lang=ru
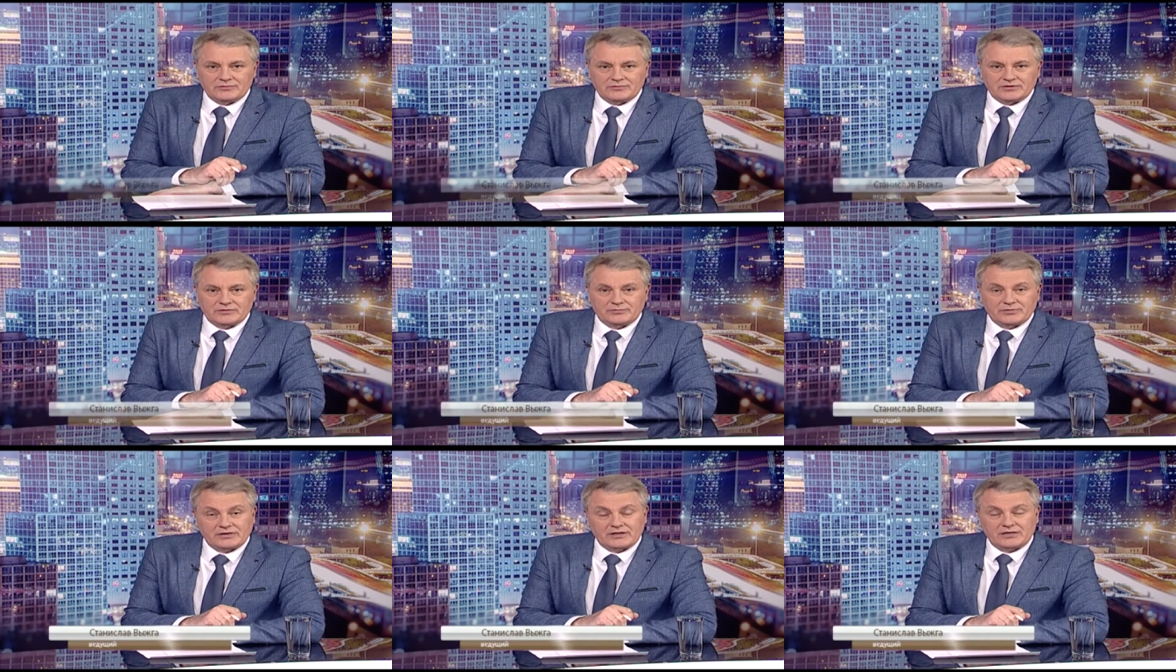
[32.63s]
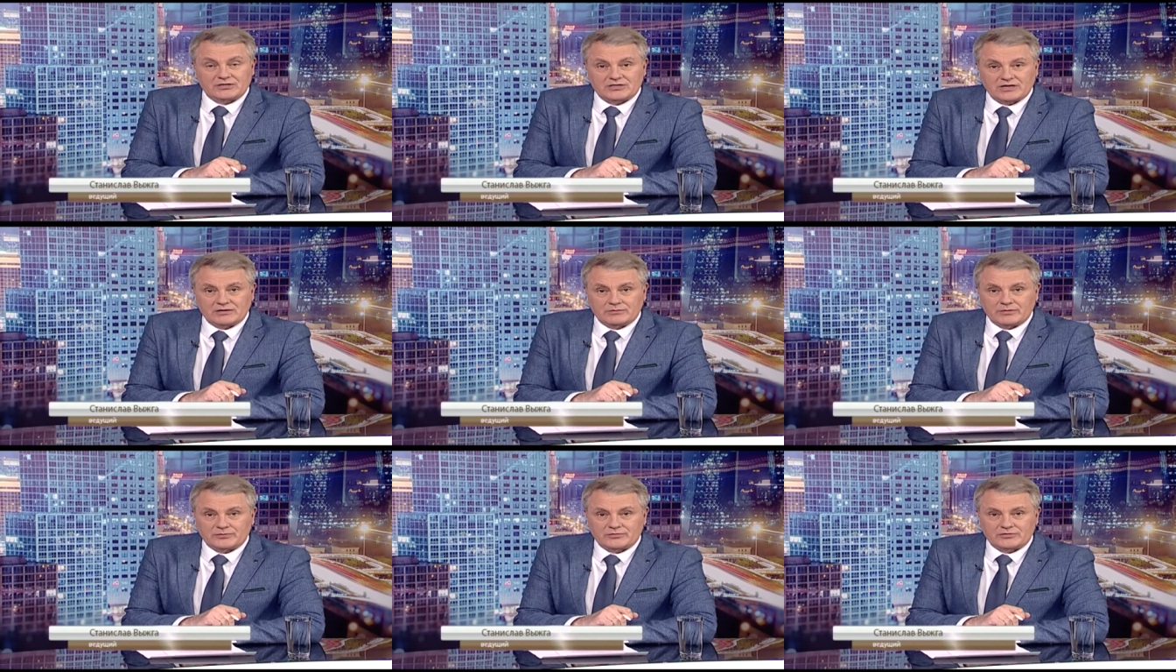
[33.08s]
Мы
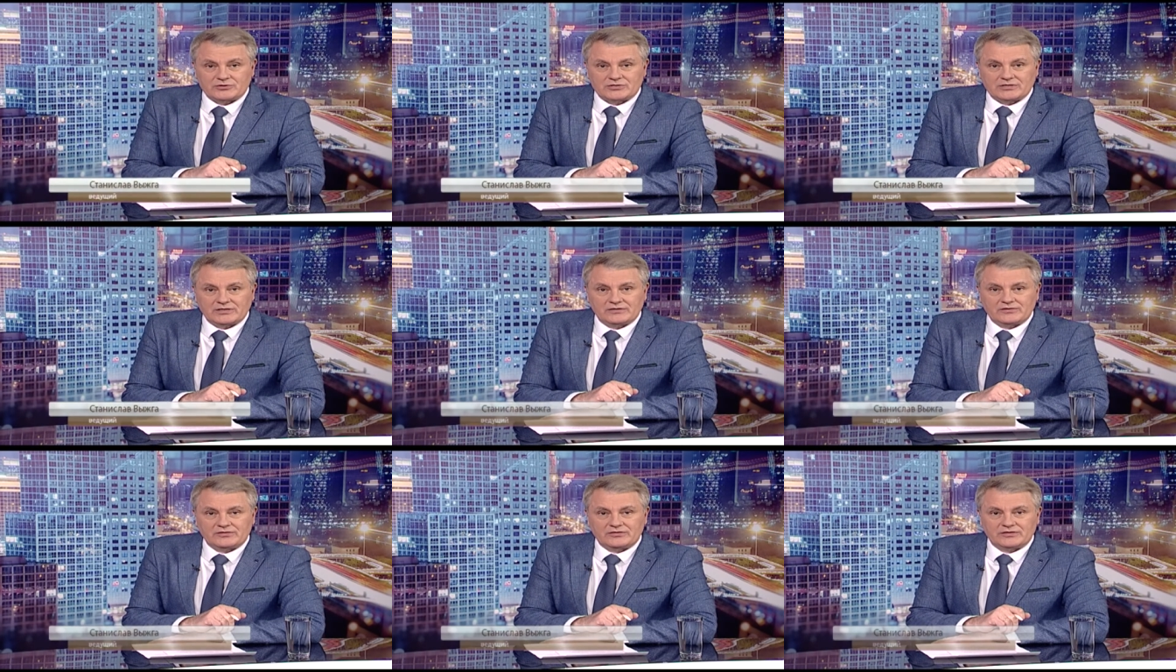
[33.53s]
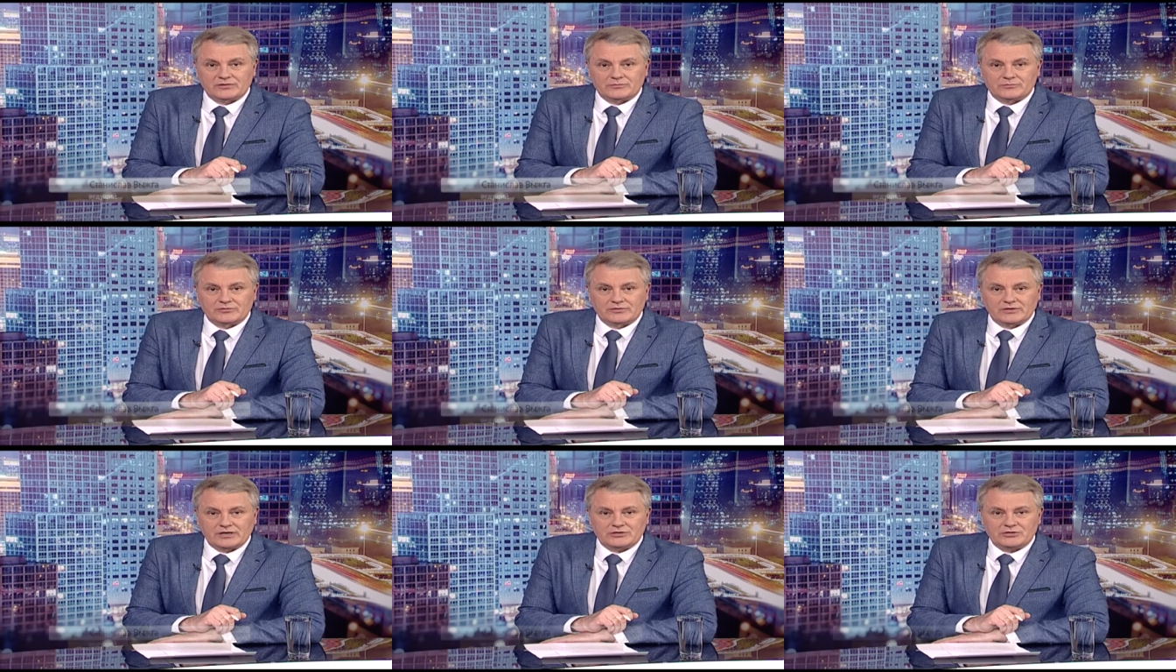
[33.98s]
продолжаем обсуждать
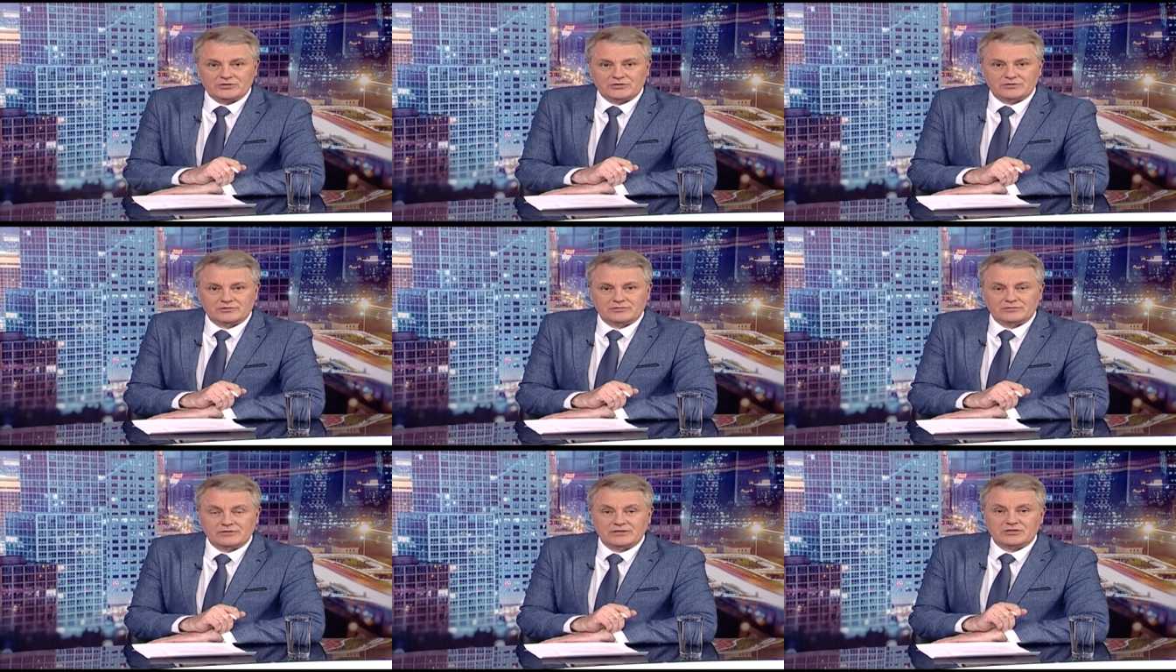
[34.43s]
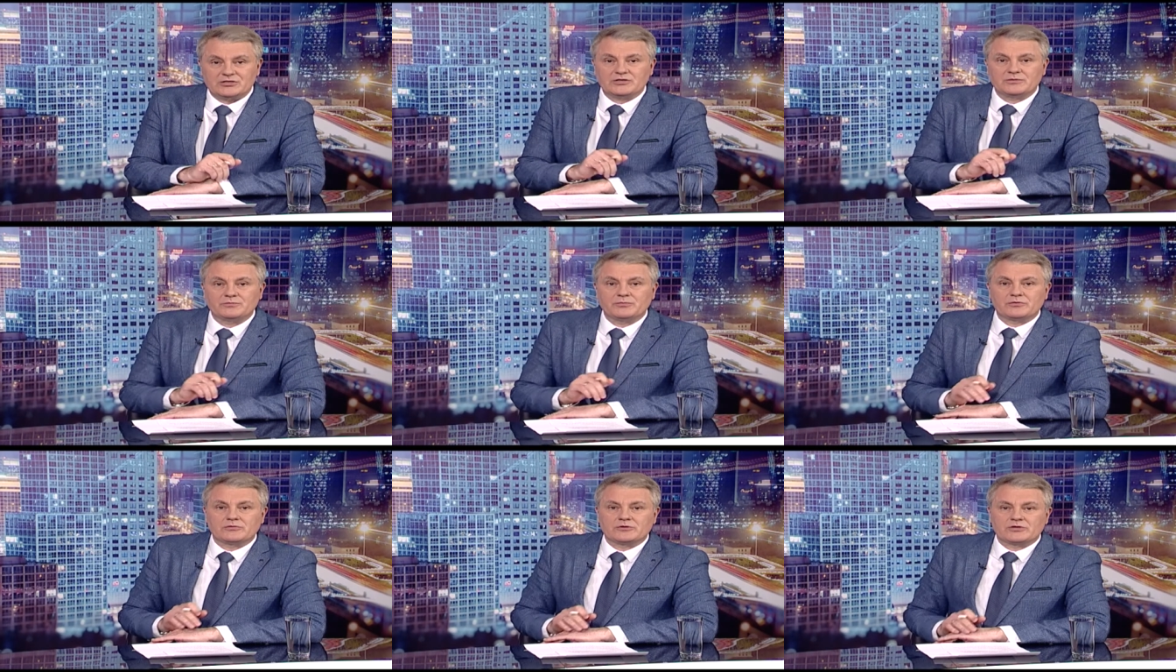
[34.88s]
тему, начатую
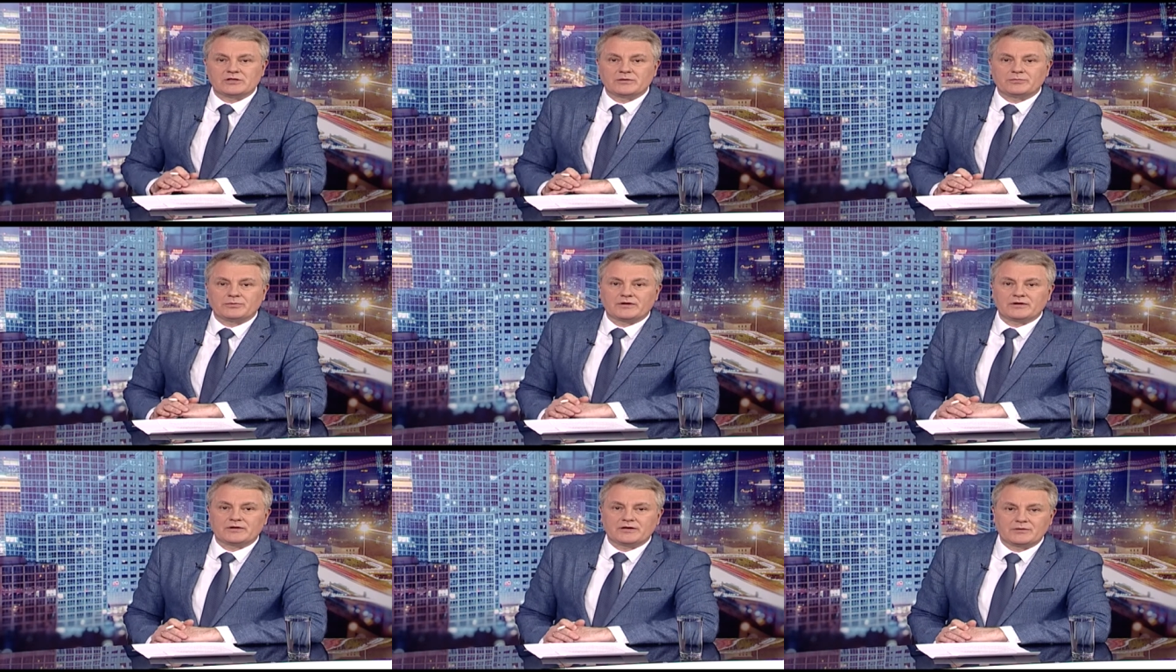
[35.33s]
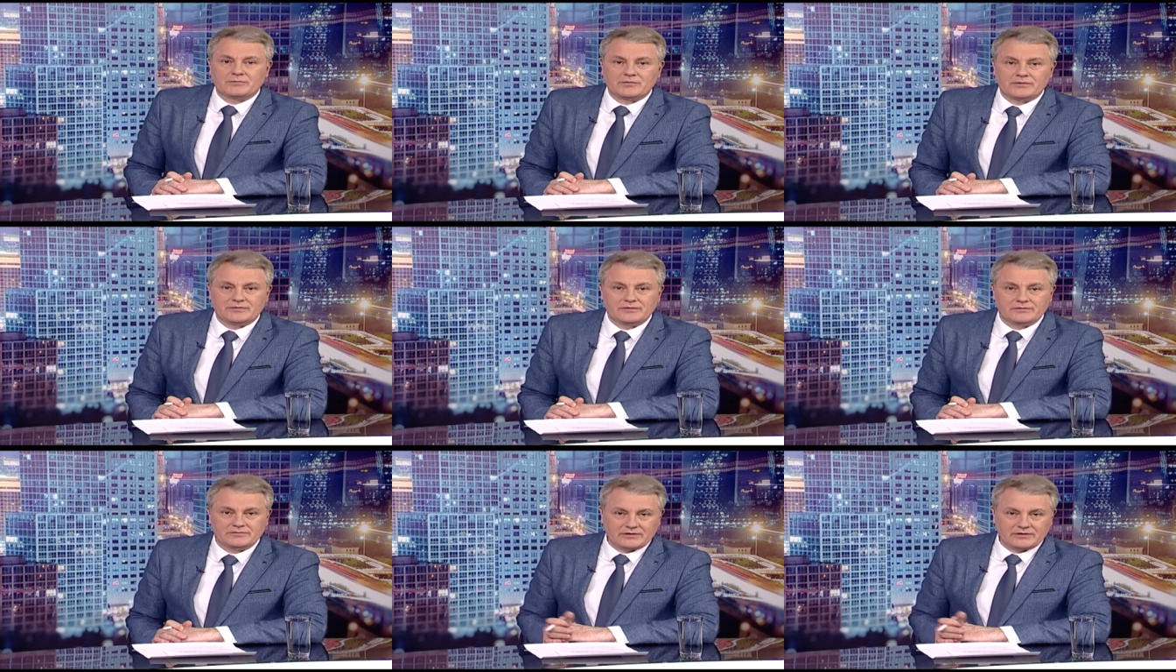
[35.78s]
нашей прошлой программе.